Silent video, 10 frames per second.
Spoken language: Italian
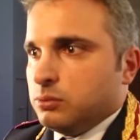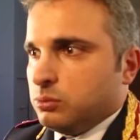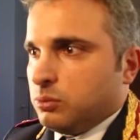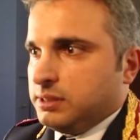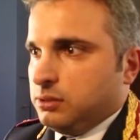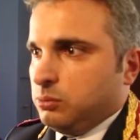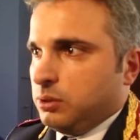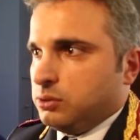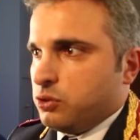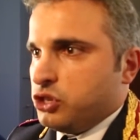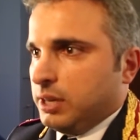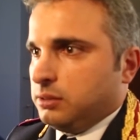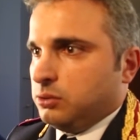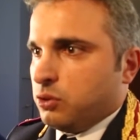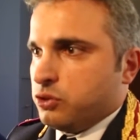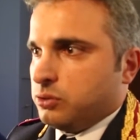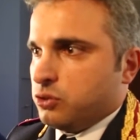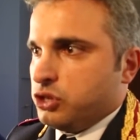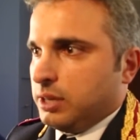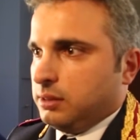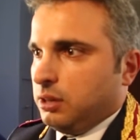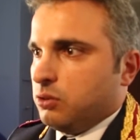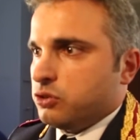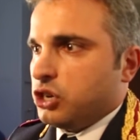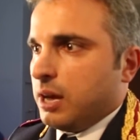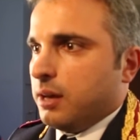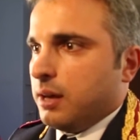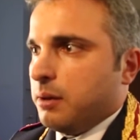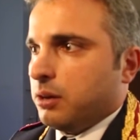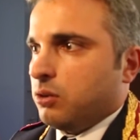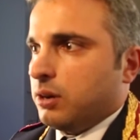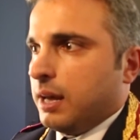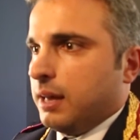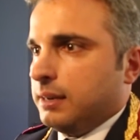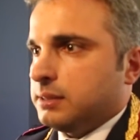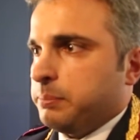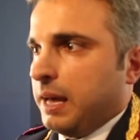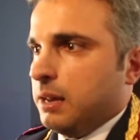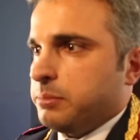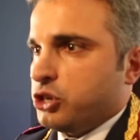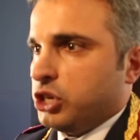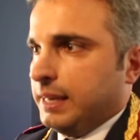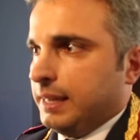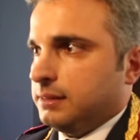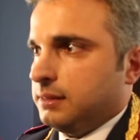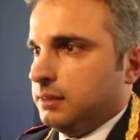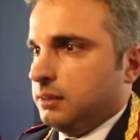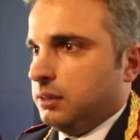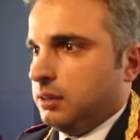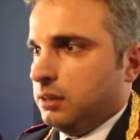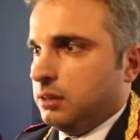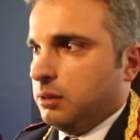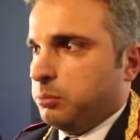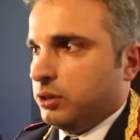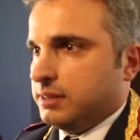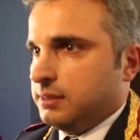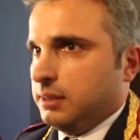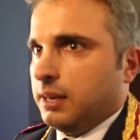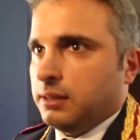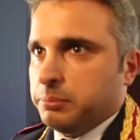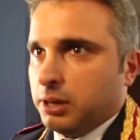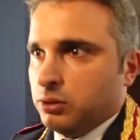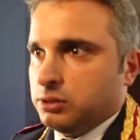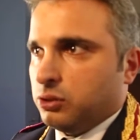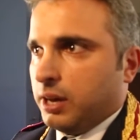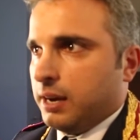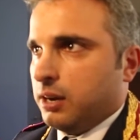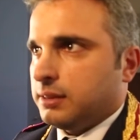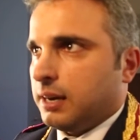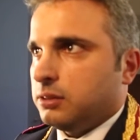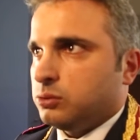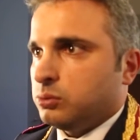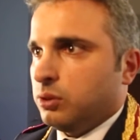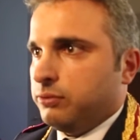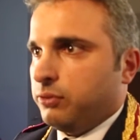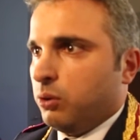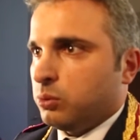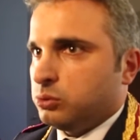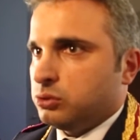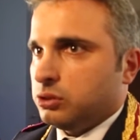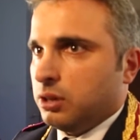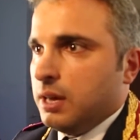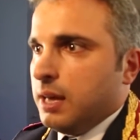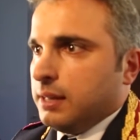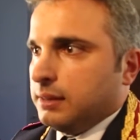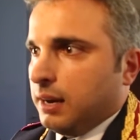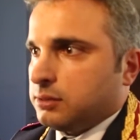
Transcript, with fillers: Questi due soggetti sono soggetti con già con alle spalle precedenti di polizia ed è per questo che erano entrati sotto il focus della